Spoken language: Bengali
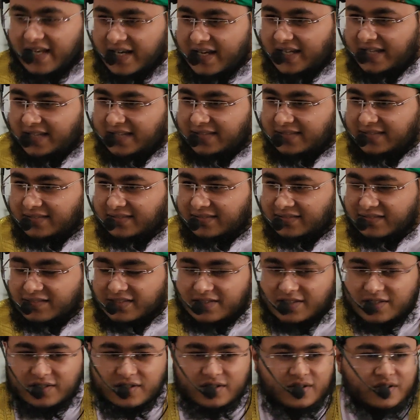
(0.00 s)
তাই না
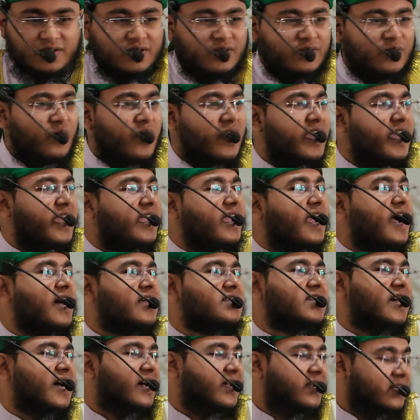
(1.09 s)
কয়েক
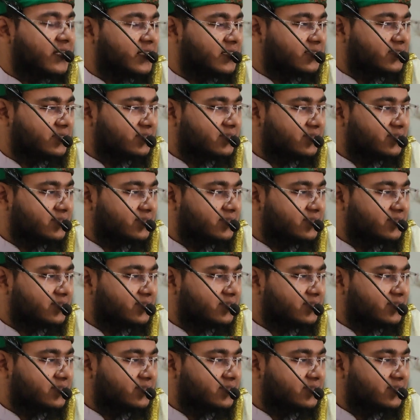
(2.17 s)
হাজার